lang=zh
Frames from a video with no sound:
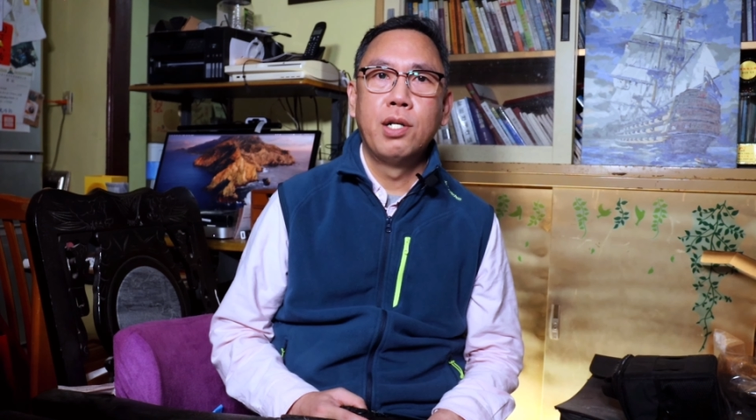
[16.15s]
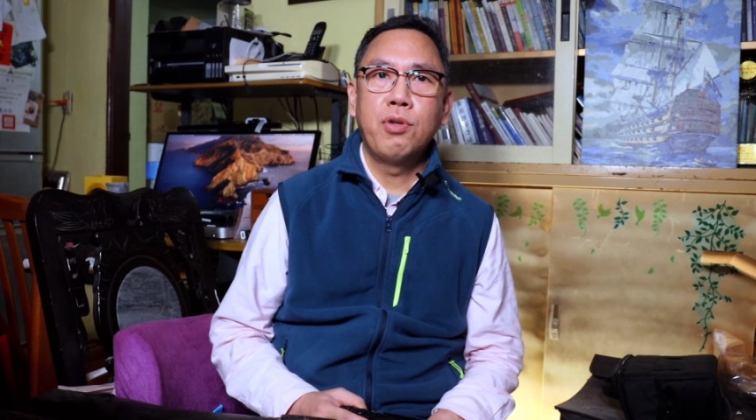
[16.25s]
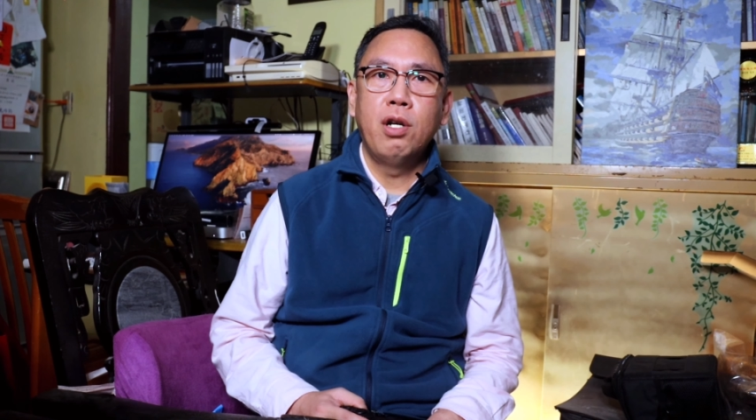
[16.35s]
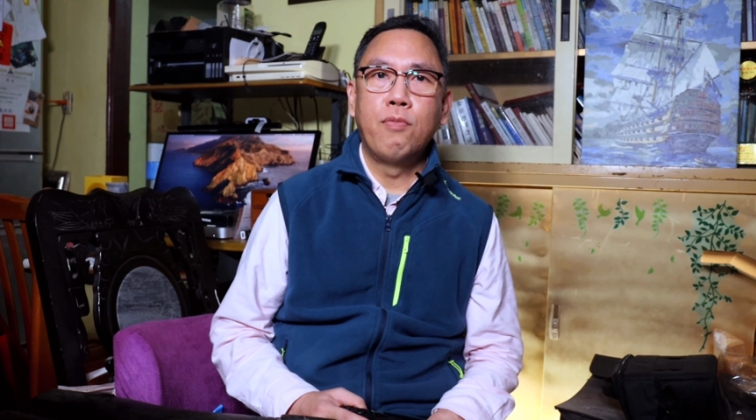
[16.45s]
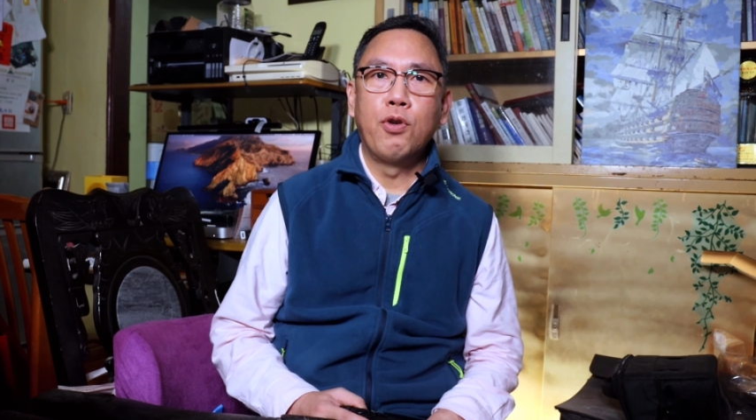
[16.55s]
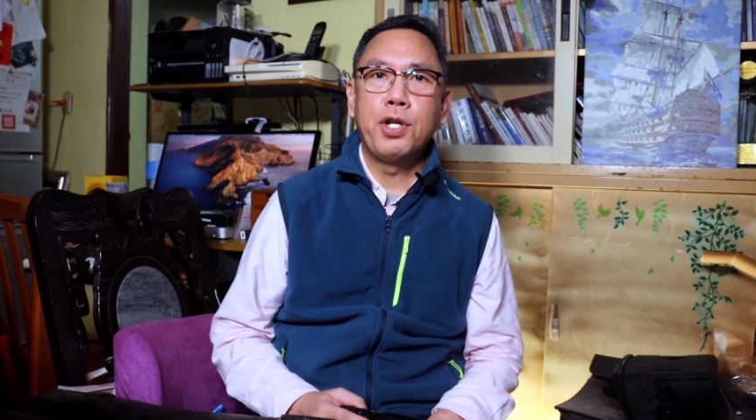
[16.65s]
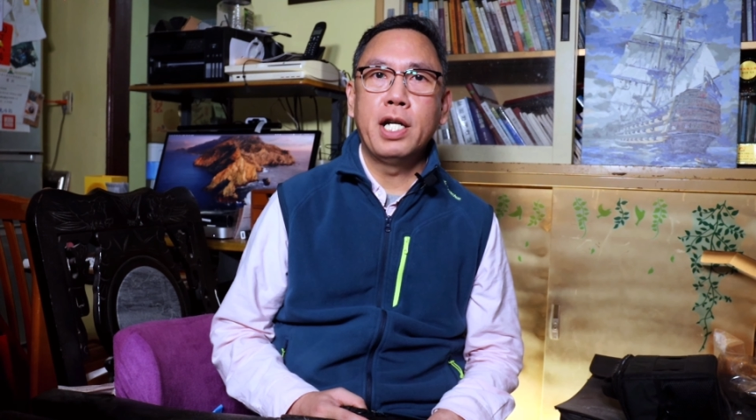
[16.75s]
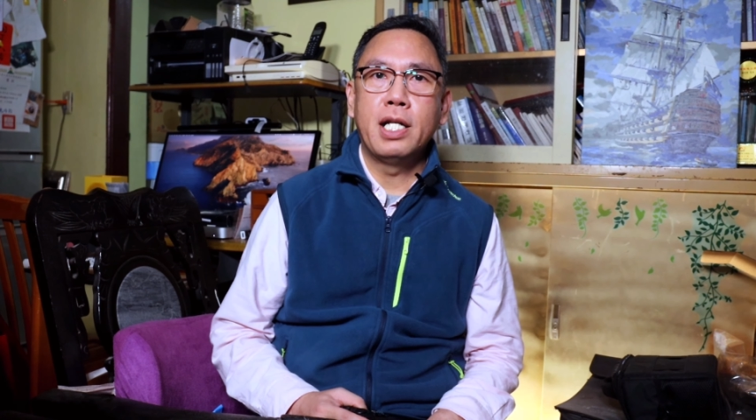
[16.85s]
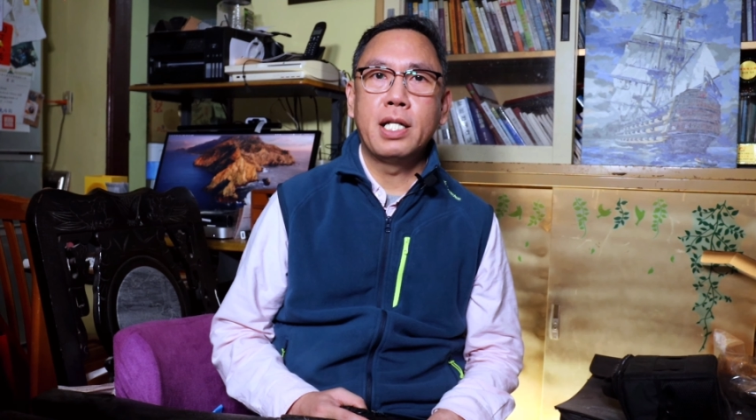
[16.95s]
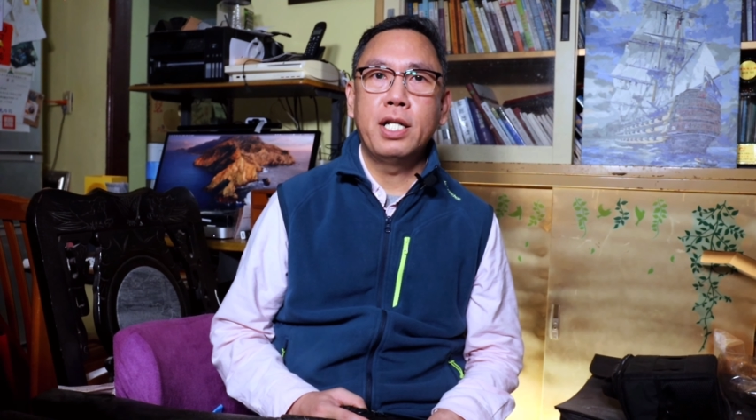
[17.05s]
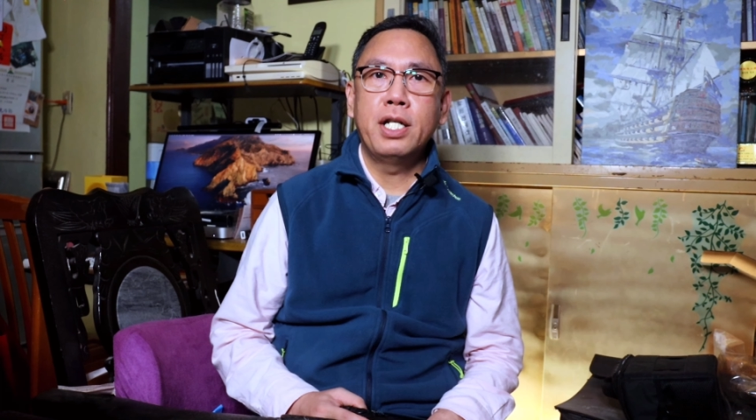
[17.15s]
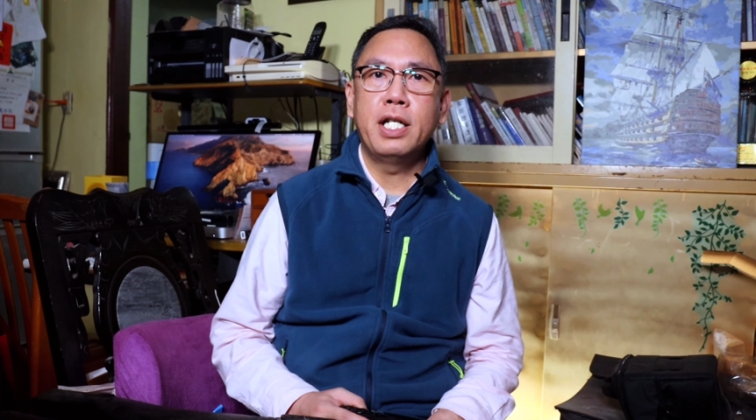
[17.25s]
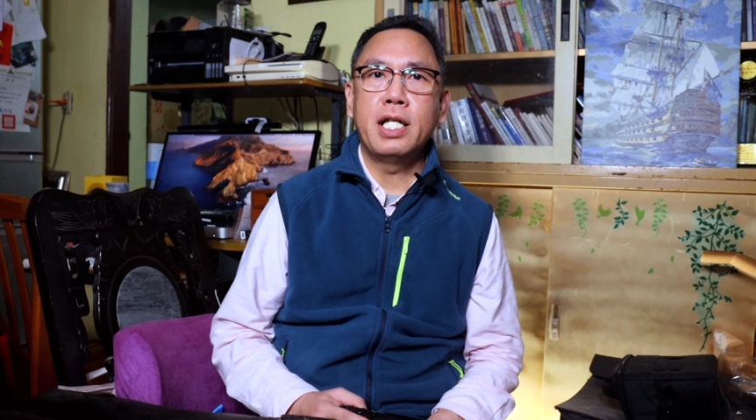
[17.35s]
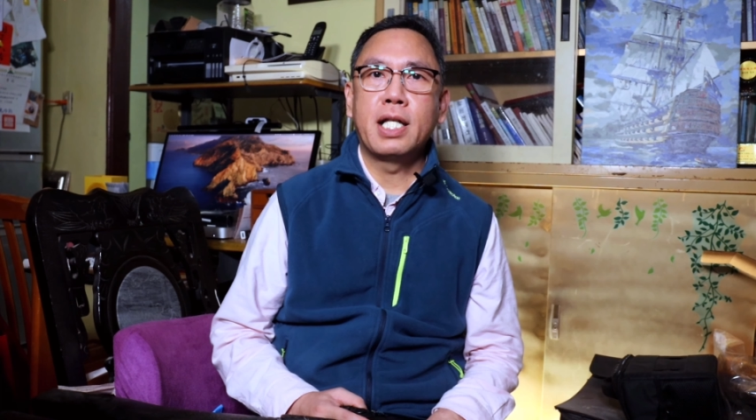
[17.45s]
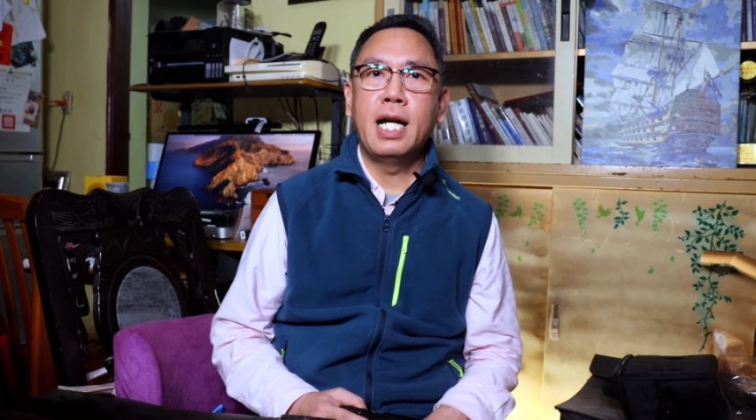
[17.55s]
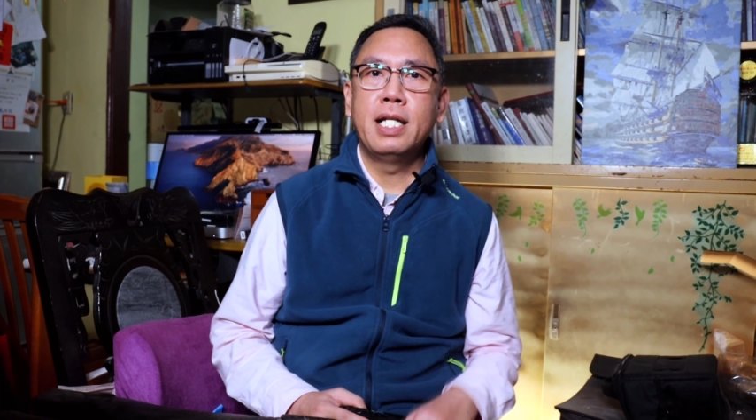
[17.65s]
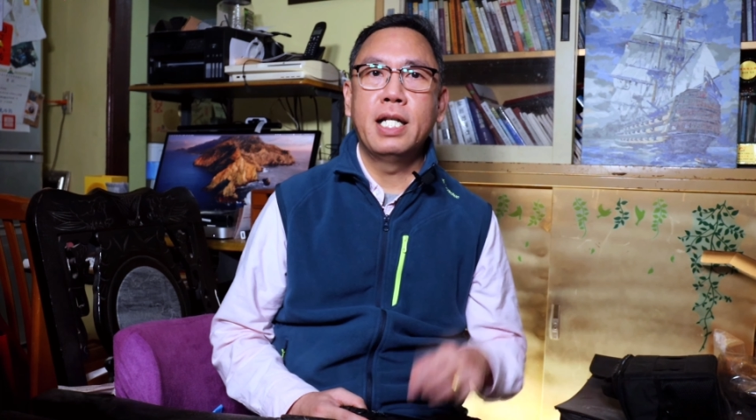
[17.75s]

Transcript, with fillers: 愿不愿意担